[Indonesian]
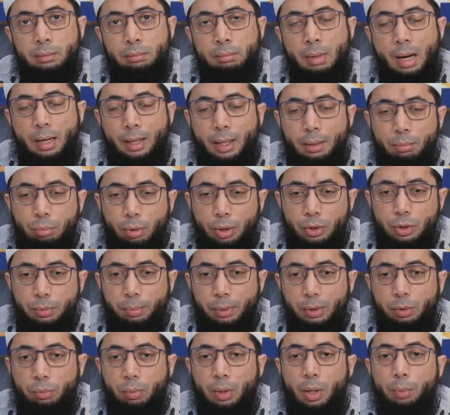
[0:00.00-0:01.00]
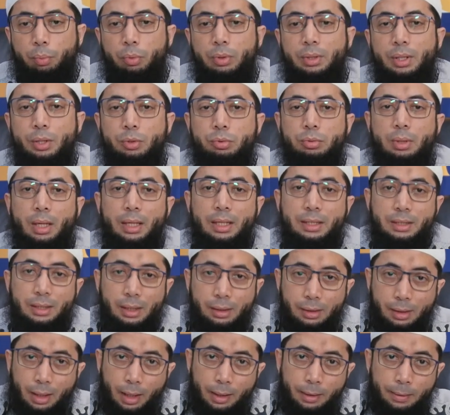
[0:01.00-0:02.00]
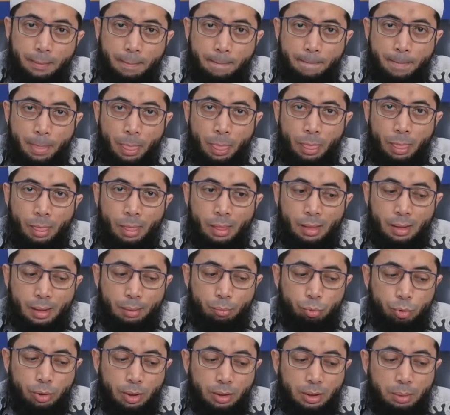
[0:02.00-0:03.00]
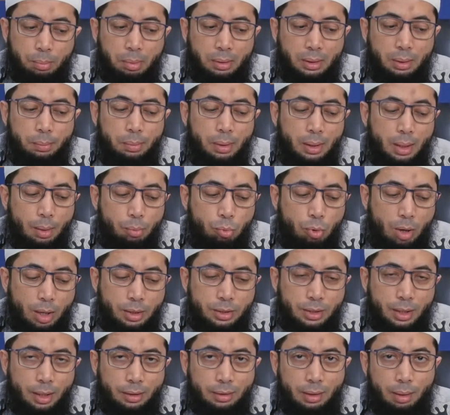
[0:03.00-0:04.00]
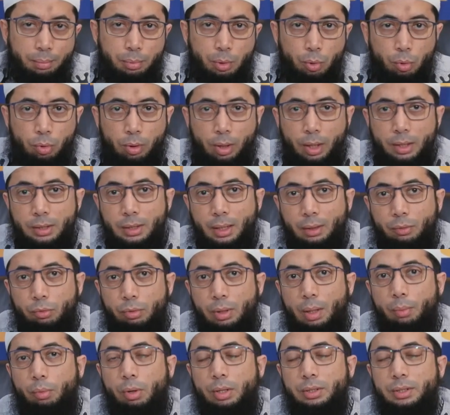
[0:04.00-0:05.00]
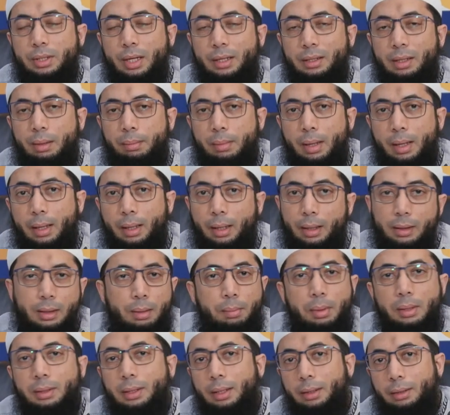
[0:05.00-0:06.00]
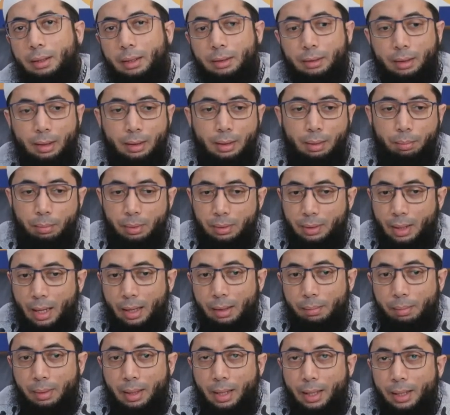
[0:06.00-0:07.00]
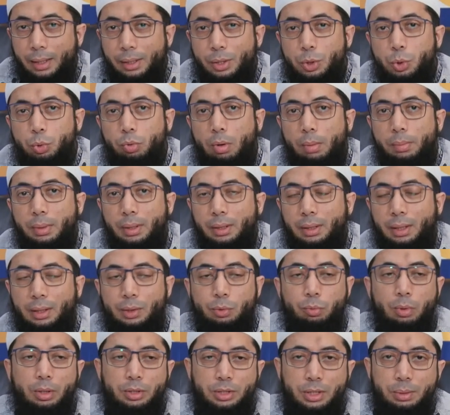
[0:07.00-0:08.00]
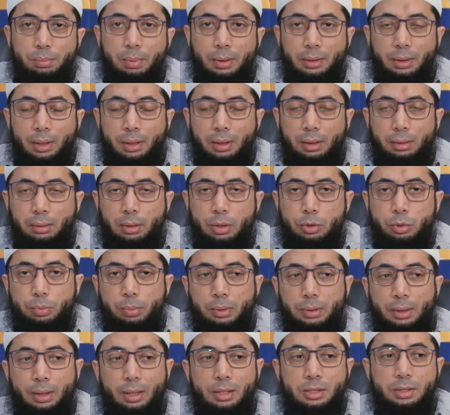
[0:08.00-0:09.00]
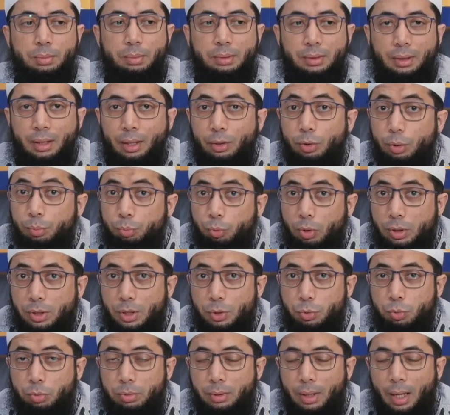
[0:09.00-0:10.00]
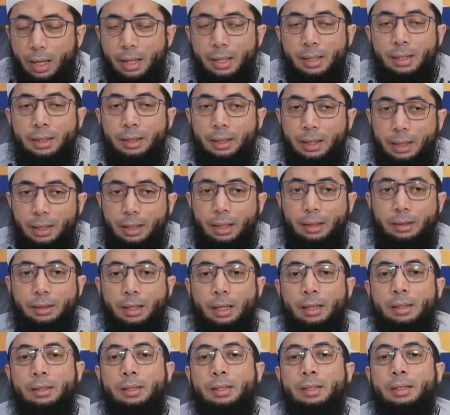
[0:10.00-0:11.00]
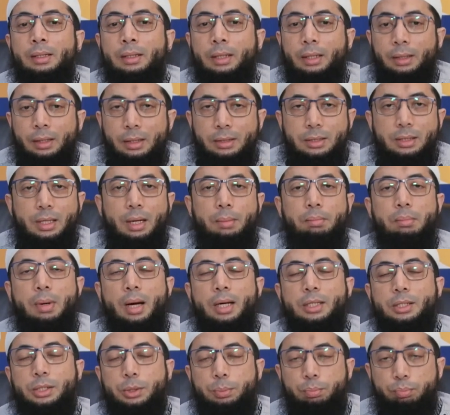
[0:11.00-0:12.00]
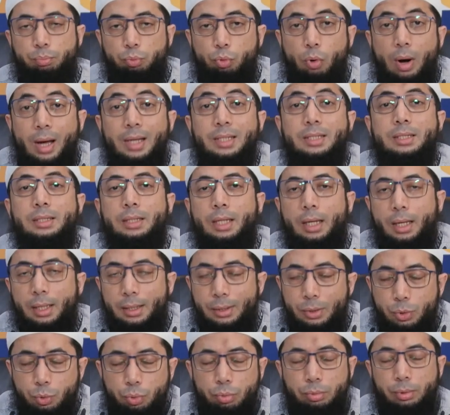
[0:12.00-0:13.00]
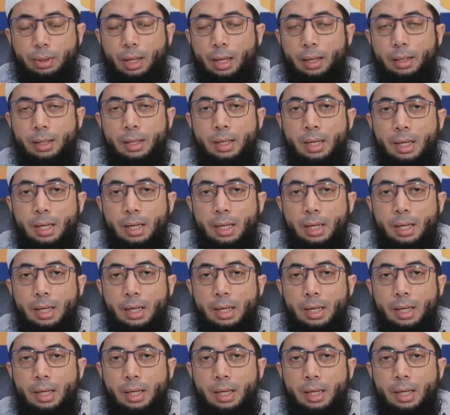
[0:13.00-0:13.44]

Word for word: Bahkan bukan cuma itu, walaupun dia sudah izinkan, kemudian tiba-tiba dia mau ajak anda biologis atau dia mau ajak anda makan, anda batalkan. Karena melayani suami adalah kewajiban dari Allah SWT, sementara itu puasa sunnah. Ingat ya, kita sedang bahas puasa sunnah.